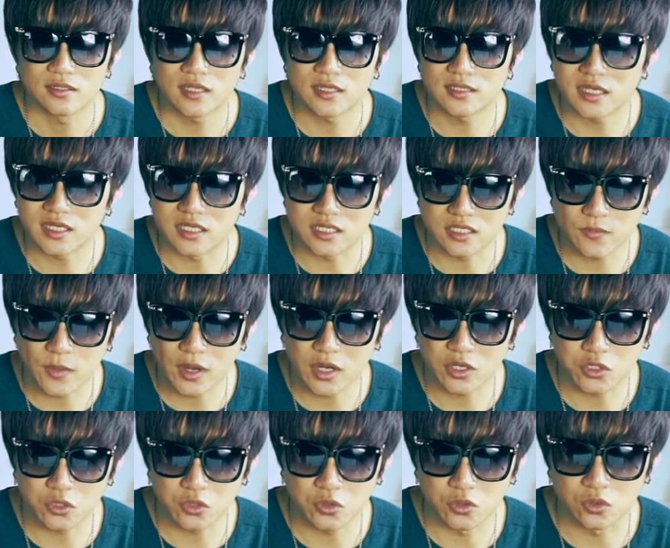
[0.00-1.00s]
但在
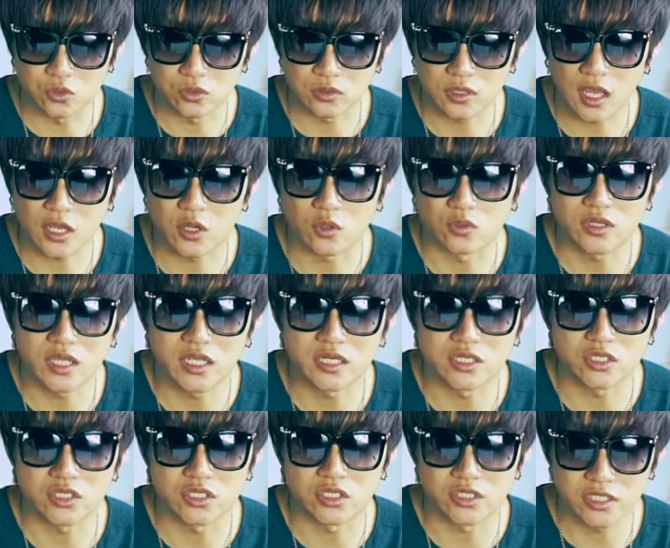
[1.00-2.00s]
Inspire 二，它有内
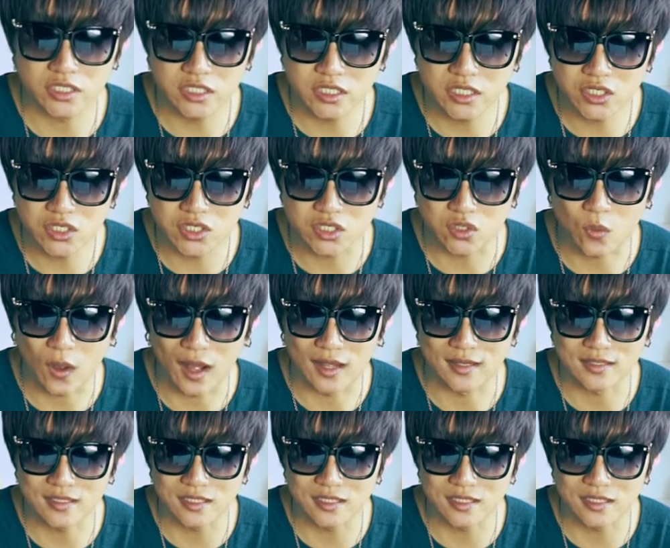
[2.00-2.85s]
置七十瓦